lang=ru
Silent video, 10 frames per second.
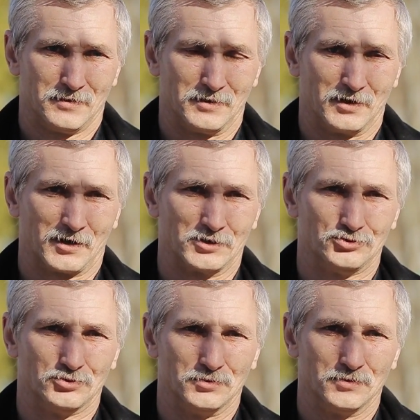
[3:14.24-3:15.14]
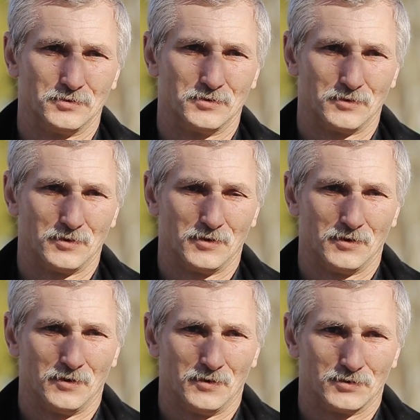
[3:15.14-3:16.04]
Я хочу
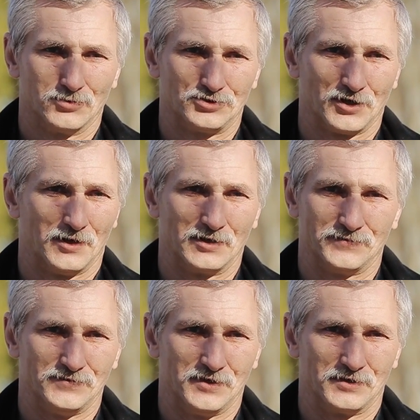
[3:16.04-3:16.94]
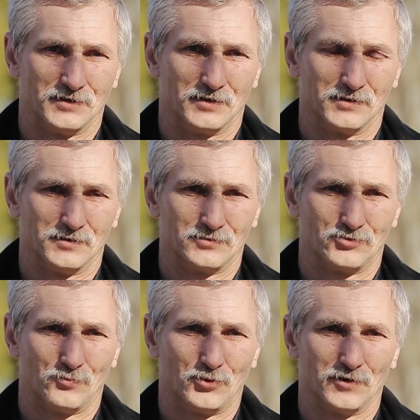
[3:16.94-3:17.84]
случайно свидетелей,
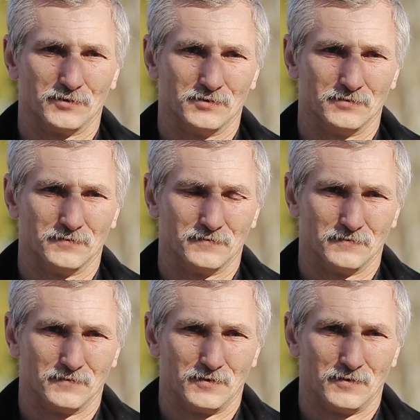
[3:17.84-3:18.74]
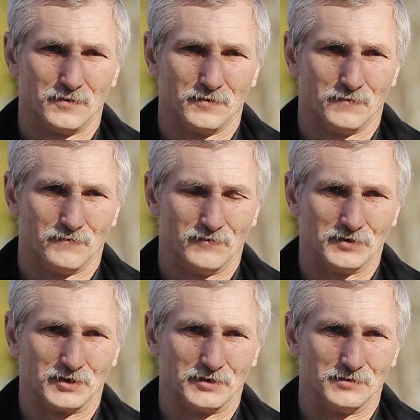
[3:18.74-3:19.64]
кто был в
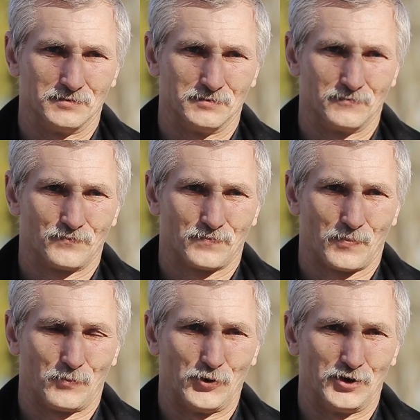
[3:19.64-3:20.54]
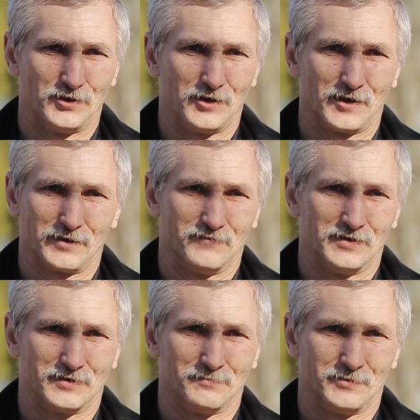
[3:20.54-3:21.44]
этой передряги в
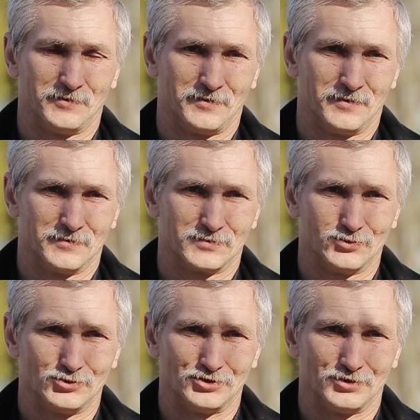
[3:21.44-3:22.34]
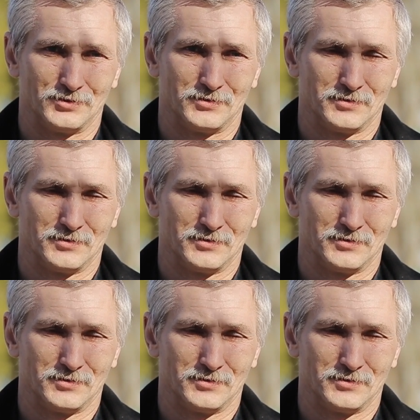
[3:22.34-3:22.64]
этом случае